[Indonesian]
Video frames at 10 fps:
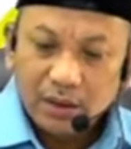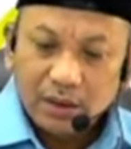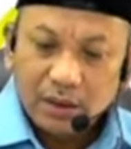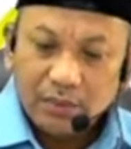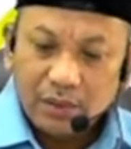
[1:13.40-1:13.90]

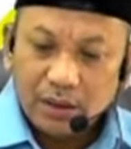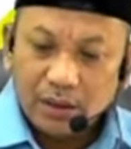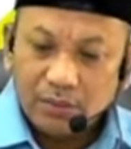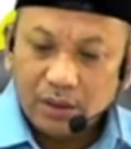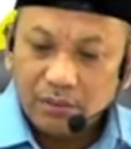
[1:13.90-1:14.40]

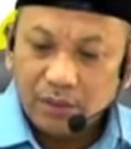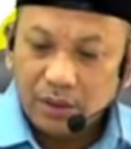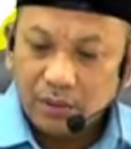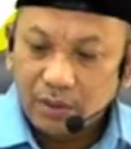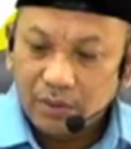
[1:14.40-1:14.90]
Nafanallahu
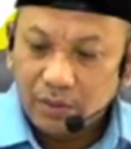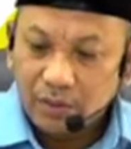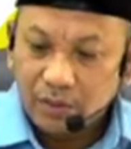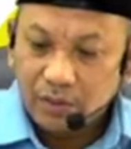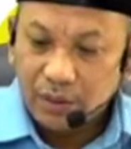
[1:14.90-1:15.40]
bihi wa
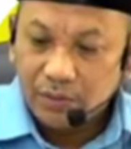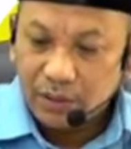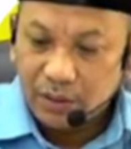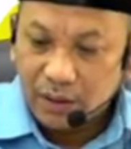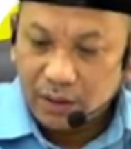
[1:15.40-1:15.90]
bi'ulumi
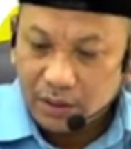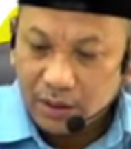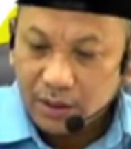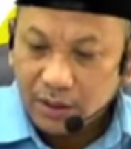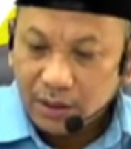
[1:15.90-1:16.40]
fid darain